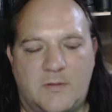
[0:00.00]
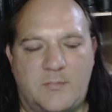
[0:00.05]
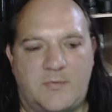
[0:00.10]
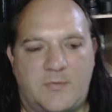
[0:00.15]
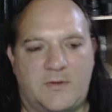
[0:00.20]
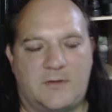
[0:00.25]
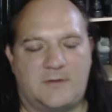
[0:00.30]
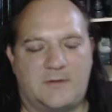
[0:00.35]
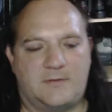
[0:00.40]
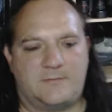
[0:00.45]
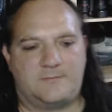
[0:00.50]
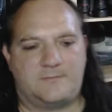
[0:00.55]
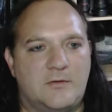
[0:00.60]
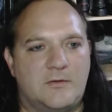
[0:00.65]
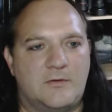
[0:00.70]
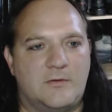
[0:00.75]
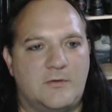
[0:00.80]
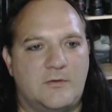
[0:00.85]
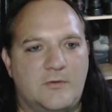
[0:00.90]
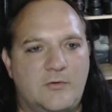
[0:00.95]
là.
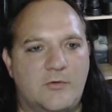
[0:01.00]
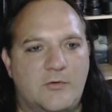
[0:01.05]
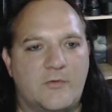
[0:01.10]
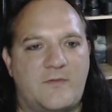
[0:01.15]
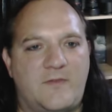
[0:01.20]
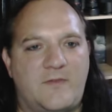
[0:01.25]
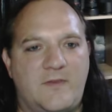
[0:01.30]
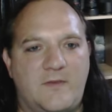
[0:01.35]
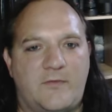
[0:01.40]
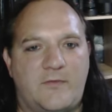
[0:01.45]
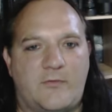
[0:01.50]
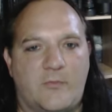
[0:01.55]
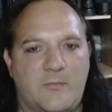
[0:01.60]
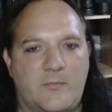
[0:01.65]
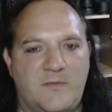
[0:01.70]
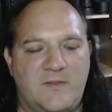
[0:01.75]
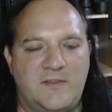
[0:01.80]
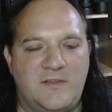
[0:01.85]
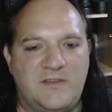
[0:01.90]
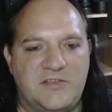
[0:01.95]
L'Ossi
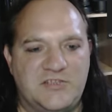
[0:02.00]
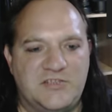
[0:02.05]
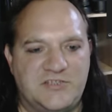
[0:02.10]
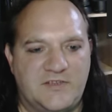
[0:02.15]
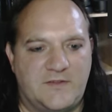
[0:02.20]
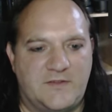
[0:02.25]
Somni Digit